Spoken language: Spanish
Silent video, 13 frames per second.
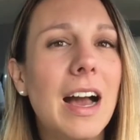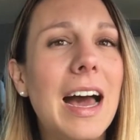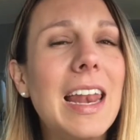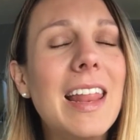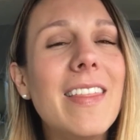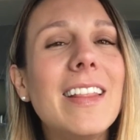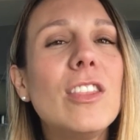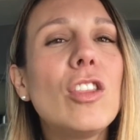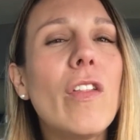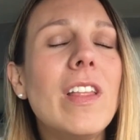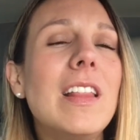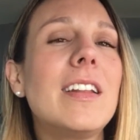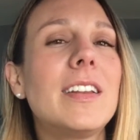Ale, de
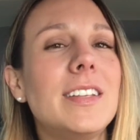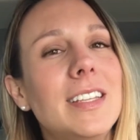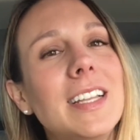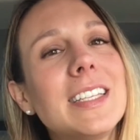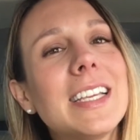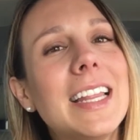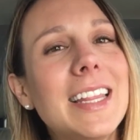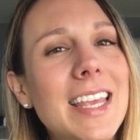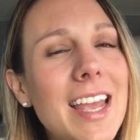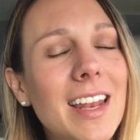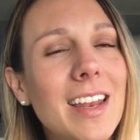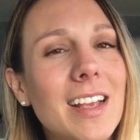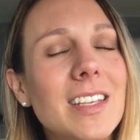todas las recetas que
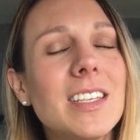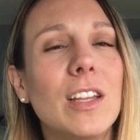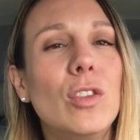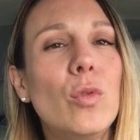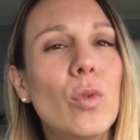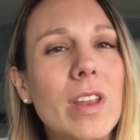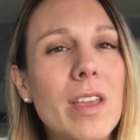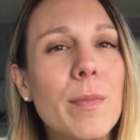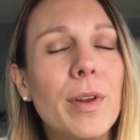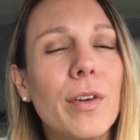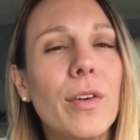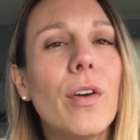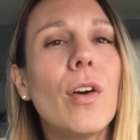tienes en tu
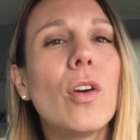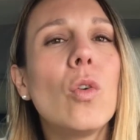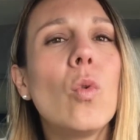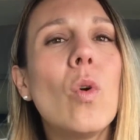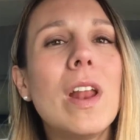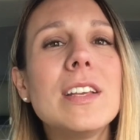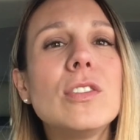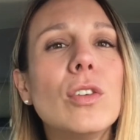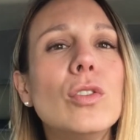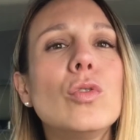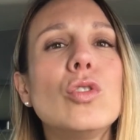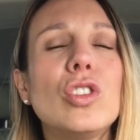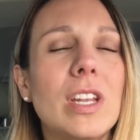libro, ¿cuáles
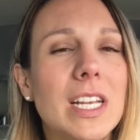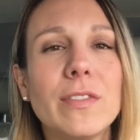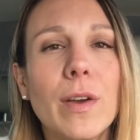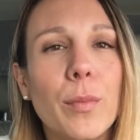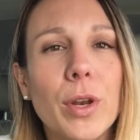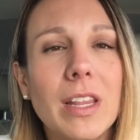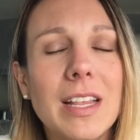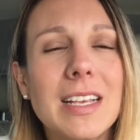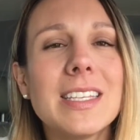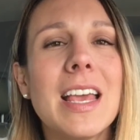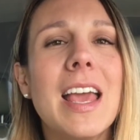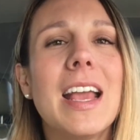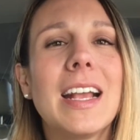son tus tres
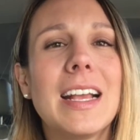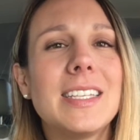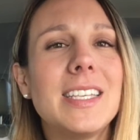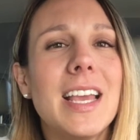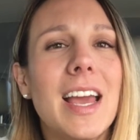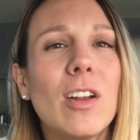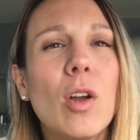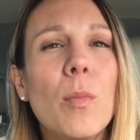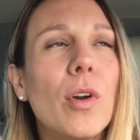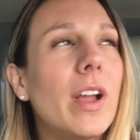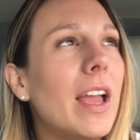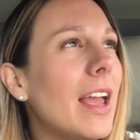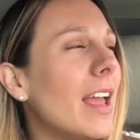favoritas que sean
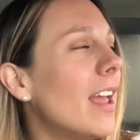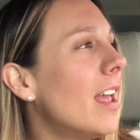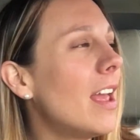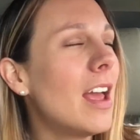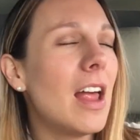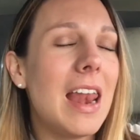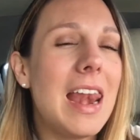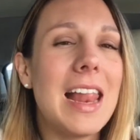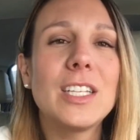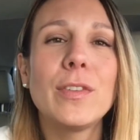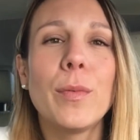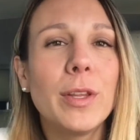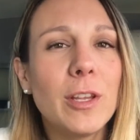como que
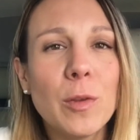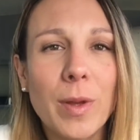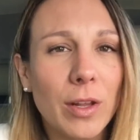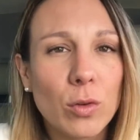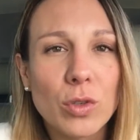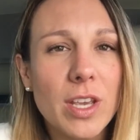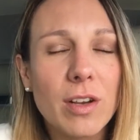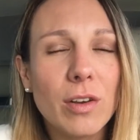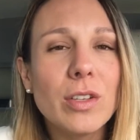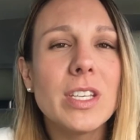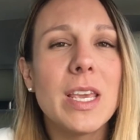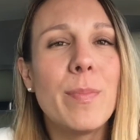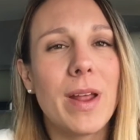las favoritas para tus
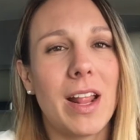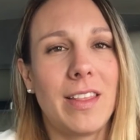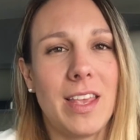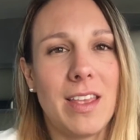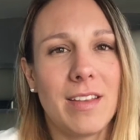hijos y para ti?